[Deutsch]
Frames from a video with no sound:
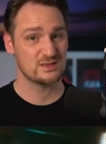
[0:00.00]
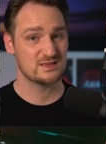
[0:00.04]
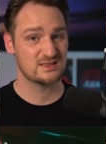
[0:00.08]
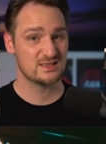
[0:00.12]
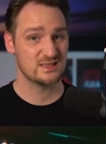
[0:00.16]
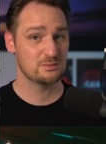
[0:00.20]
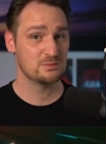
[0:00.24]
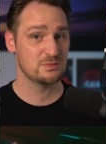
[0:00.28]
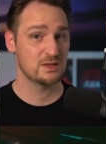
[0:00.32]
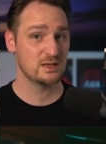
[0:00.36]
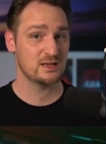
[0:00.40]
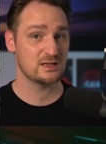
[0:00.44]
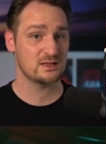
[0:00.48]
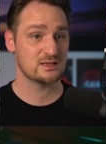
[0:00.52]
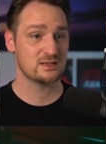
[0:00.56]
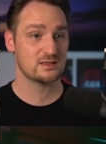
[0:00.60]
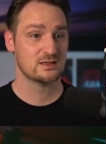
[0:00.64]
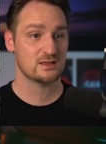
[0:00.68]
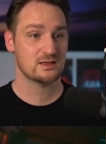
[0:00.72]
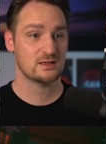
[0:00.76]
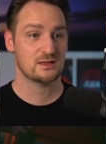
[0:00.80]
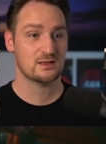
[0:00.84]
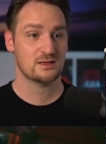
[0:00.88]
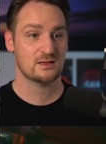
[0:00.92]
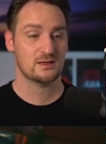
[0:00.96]
ziemlich,
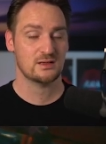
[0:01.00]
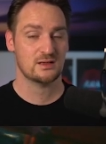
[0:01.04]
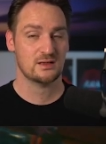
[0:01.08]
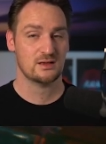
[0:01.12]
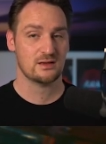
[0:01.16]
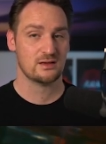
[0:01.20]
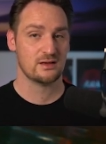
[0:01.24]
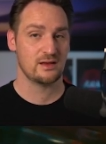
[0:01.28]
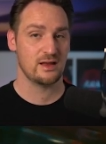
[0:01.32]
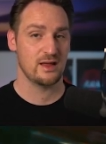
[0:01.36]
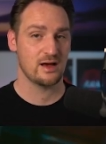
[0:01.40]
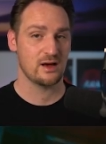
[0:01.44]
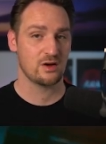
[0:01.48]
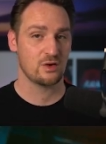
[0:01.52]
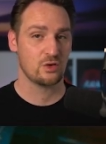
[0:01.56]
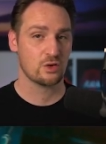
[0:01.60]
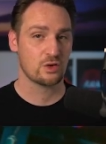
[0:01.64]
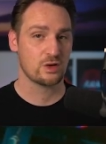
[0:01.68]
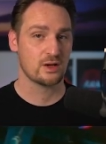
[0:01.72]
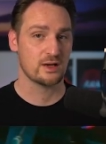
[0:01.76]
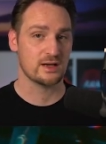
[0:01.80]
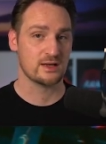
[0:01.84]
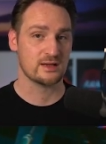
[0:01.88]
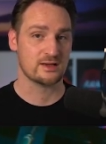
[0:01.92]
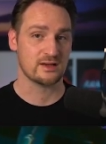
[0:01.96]
naja,
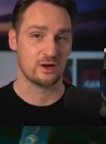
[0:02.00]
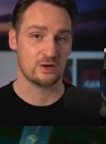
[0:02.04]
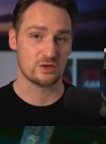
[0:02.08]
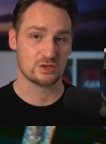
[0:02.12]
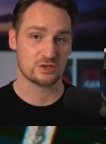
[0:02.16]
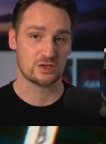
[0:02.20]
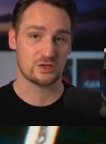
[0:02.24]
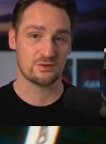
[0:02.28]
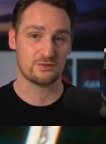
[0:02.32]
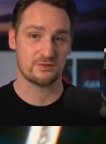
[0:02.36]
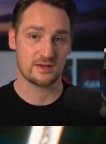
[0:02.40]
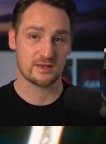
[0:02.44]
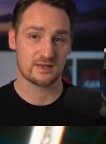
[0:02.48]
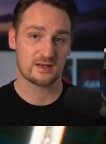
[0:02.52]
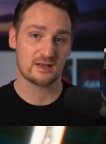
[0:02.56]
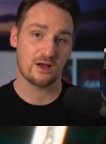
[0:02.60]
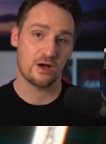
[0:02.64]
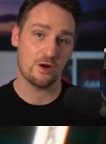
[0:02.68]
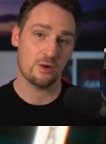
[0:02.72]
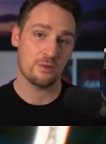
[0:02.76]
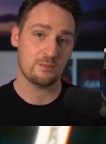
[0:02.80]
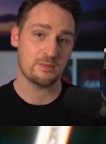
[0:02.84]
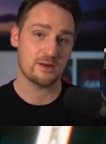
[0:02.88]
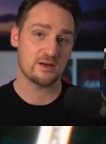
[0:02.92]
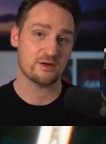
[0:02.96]
ruckelig auch schon, weil ich
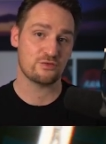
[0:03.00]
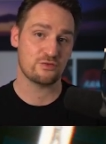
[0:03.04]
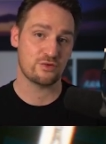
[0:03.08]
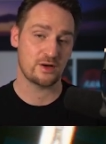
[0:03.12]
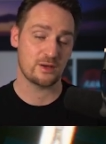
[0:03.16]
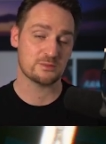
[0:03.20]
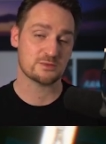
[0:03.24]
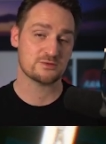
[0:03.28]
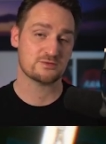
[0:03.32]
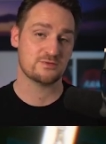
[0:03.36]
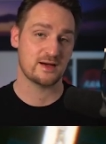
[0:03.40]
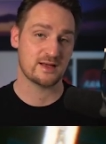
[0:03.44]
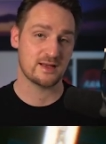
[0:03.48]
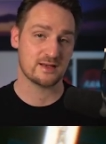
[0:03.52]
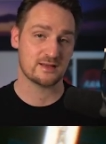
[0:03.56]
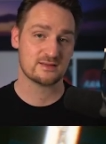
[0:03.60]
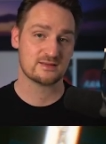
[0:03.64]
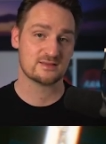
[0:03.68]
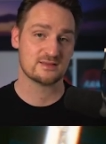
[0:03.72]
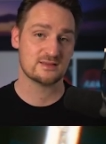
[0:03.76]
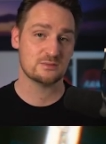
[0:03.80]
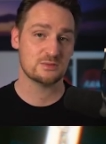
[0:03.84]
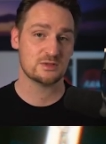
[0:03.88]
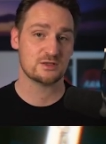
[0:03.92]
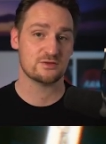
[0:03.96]
glaube, meine Frames waren
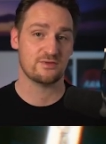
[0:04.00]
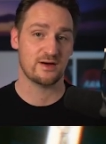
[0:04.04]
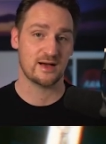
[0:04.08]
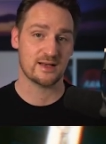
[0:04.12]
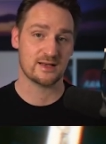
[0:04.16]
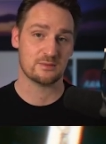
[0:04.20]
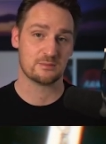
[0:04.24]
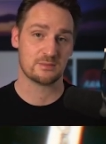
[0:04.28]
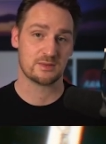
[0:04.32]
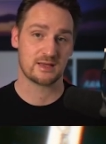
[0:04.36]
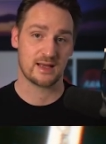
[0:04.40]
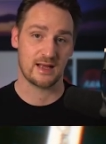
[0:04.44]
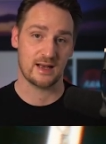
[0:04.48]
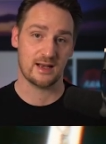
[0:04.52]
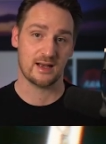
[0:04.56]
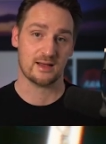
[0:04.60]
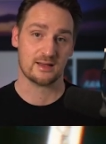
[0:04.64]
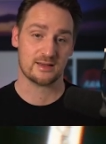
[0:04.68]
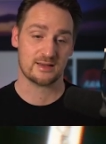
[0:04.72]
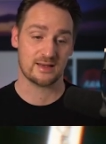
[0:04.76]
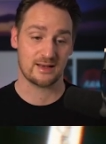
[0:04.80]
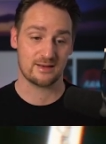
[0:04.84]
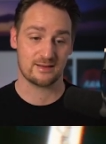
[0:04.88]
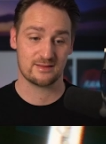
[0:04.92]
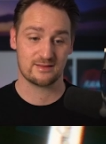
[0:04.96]
ziemlich weit im
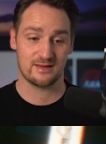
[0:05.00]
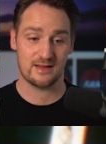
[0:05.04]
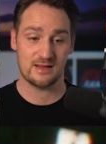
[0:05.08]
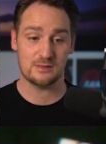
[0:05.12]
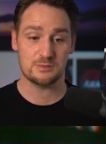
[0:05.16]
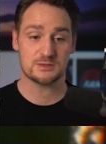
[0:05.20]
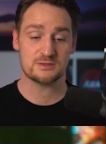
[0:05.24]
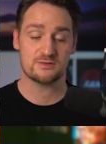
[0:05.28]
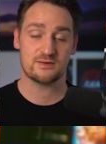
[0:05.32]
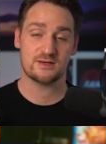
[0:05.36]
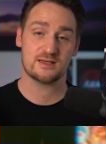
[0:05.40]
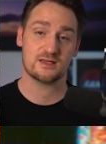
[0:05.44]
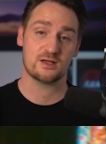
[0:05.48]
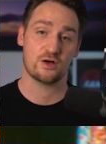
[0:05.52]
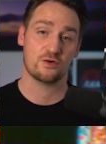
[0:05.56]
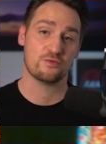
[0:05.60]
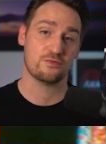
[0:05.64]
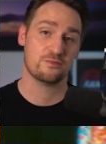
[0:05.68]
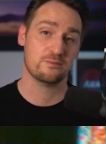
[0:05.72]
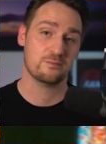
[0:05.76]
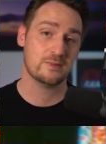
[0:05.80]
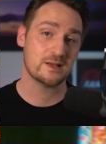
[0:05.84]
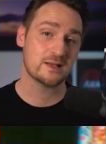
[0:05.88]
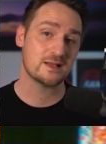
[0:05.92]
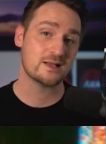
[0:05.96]
Keller. Denn selbst wenn ich auf
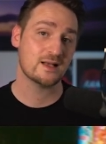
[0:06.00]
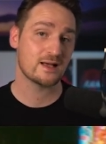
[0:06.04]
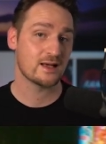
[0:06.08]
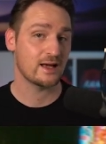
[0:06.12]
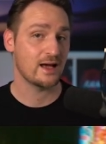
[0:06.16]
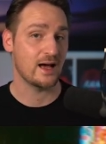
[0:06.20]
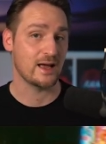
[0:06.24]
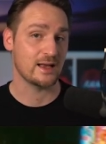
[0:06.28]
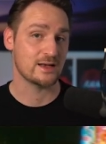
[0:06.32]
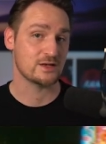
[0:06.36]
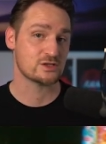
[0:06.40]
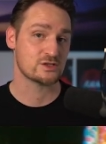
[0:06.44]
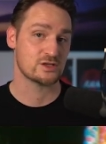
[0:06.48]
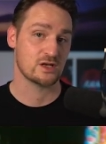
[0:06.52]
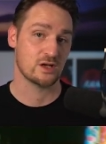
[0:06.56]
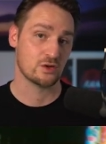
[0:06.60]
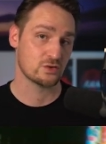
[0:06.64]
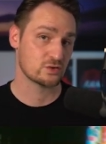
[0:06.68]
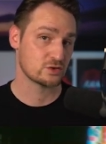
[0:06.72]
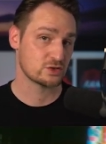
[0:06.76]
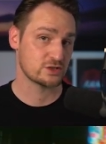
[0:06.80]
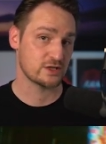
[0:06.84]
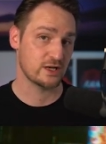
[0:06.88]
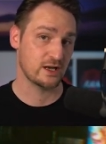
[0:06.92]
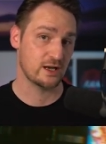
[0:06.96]
mittlere
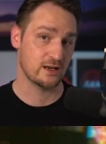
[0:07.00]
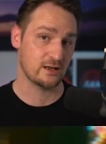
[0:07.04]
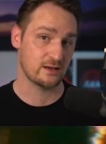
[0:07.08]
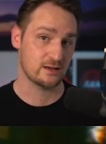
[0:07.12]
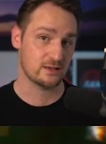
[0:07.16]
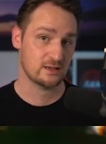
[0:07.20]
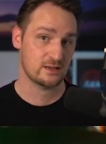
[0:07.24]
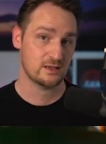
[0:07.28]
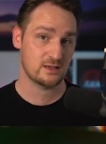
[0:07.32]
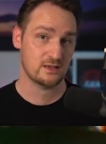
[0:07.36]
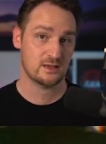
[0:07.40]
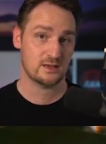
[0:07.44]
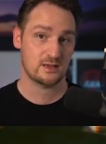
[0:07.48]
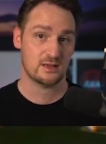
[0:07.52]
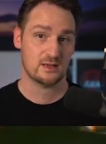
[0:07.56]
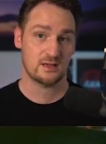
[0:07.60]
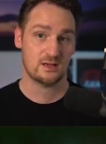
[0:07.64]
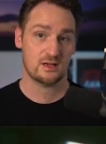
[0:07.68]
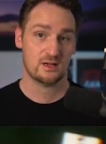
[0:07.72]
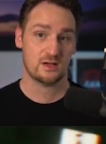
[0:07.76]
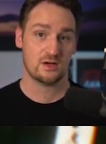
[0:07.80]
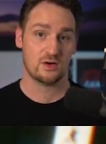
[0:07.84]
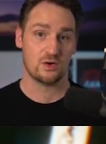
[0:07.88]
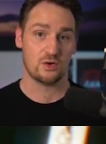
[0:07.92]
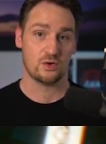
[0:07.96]
Einstellungen stelle
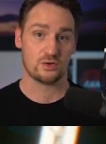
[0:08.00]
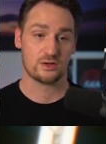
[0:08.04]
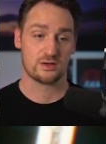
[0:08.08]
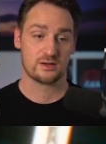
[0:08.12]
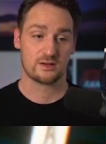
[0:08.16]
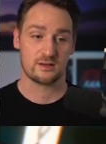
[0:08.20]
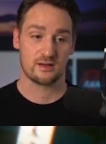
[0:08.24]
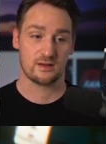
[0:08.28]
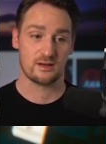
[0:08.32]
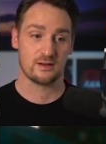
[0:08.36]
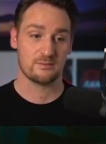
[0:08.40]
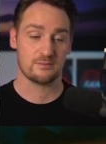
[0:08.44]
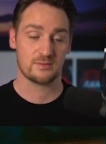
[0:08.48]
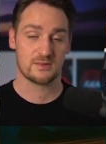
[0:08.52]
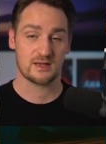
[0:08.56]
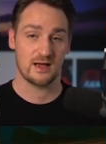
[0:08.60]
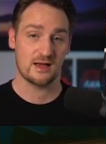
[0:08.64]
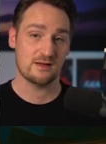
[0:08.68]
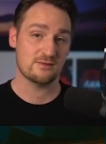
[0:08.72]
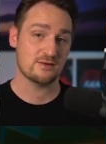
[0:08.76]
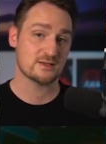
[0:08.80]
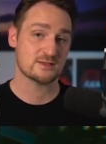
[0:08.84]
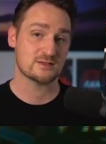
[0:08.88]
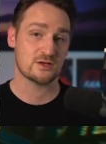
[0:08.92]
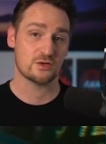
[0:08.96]
und ähm,
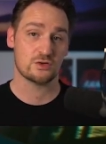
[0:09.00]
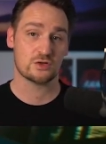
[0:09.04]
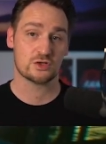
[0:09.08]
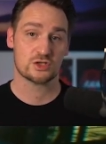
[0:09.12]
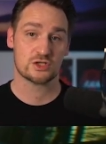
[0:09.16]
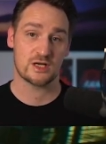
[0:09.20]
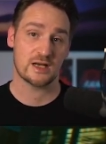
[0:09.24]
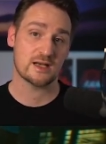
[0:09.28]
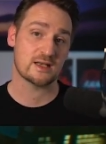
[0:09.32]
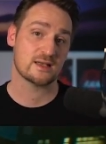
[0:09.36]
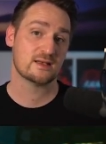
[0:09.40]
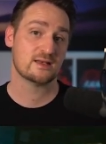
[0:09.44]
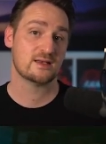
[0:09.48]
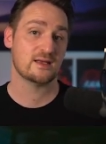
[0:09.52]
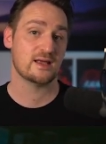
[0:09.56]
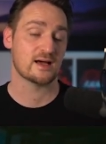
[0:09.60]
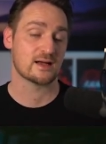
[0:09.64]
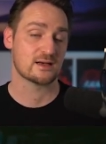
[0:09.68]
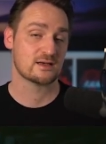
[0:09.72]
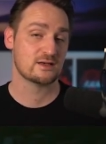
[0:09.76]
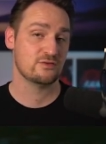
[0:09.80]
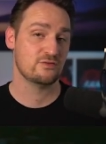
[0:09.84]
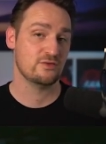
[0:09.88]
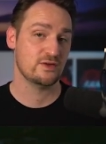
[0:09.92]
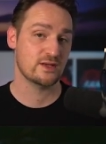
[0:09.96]
teilweise auch noch Schatten
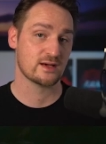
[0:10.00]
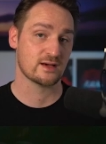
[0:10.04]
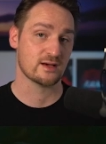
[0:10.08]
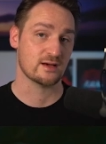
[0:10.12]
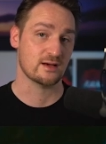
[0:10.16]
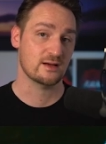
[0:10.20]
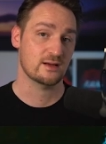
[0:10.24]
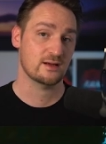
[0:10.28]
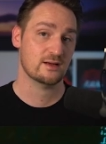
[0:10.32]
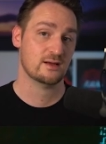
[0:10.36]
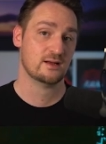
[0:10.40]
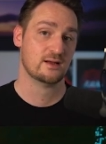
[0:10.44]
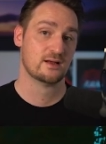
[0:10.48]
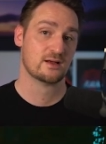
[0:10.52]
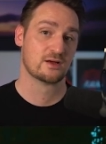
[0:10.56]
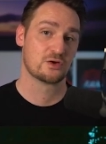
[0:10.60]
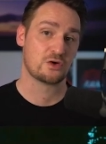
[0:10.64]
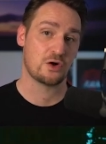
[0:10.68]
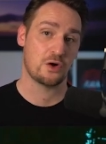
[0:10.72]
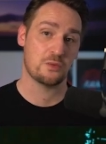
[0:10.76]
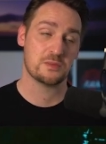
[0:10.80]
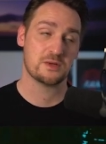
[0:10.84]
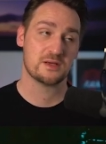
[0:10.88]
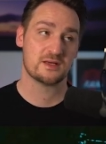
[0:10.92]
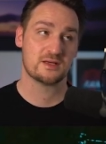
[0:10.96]
deaktiviere,
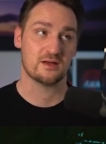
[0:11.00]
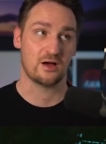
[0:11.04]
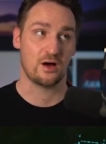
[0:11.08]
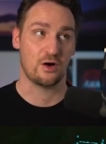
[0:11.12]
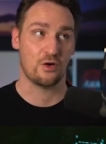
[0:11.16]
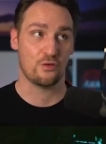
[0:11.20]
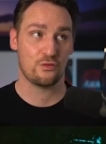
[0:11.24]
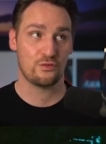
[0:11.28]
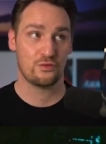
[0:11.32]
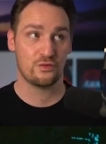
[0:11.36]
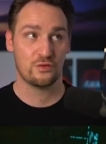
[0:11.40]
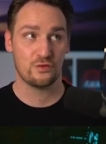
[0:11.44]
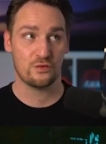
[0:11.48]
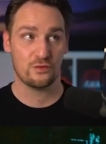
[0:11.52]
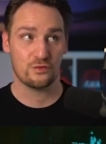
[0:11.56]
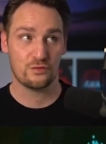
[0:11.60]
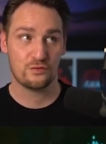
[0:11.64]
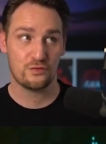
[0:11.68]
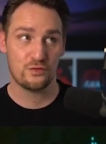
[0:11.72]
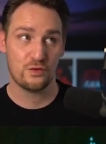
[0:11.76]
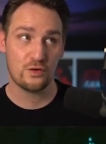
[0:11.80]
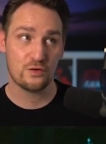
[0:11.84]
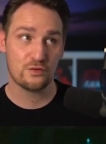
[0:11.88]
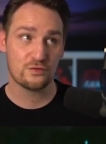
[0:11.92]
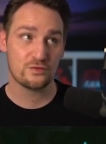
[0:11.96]
komme ich auf
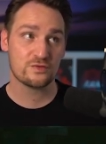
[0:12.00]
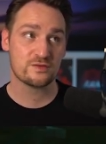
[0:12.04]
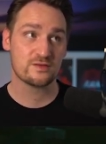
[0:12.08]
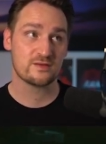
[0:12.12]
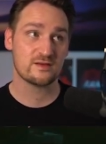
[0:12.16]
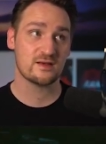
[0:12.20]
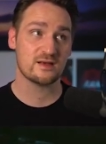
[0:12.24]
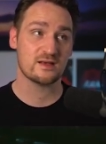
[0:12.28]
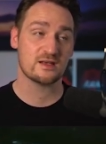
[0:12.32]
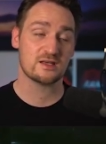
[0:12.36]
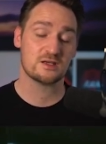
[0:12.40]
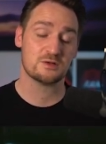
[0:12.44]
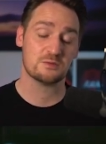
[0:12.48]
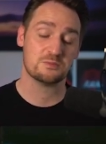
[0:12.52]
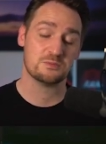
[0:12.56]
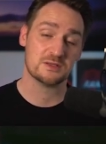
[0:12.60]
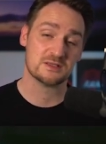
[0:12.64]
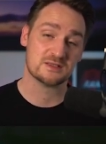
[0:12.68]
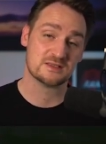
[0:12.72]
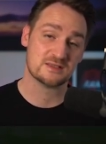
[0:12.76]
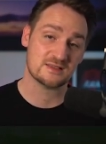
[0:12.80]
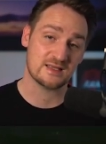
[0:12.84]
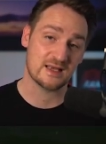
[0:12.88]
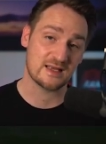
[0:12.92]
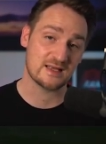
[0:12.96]
50
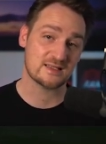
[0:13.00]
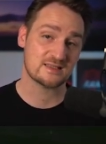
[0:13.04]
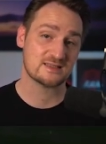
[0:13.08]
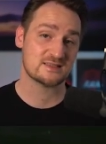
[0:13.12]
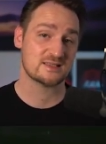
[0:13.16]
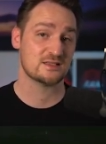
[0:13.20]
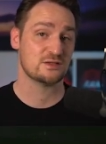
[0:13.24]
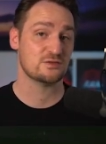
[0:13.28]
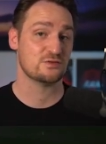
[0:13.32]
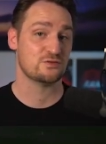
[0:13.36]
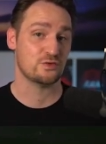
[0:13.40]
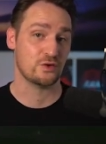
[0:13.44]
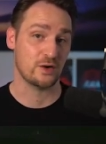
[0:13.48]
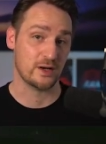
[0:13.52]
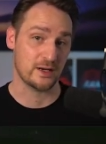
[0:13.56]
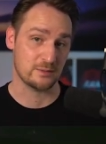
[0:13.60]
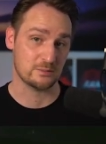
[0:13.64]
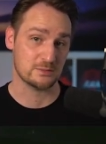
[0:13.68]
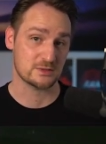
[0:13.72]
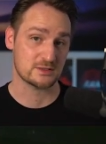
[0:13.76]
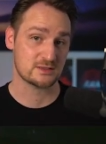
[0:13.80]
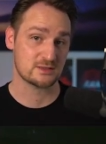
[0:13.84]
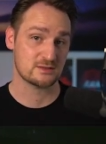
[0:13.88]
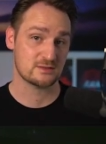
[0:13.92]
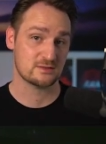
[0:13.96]
bis 60
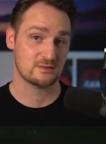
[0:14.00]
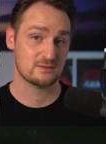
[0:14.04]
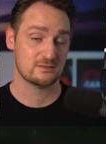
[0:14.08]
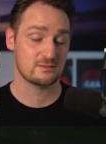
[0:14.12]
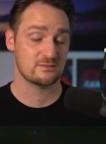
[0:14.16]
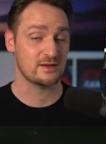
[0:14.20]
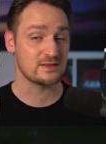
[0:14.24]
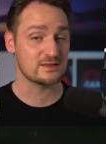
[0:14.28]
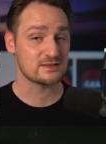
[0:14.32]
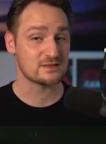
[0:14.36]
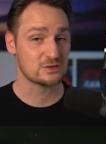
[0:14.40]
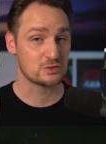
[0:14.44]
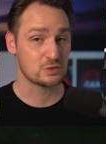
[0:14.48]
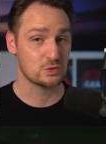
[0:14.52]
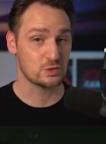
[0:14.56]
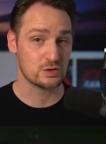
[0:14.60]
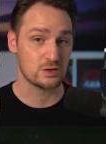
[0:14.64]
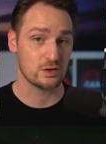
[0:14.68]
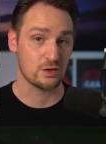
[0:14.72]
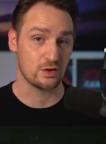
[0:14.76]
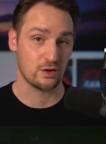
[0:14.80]
Frames, wenn es gut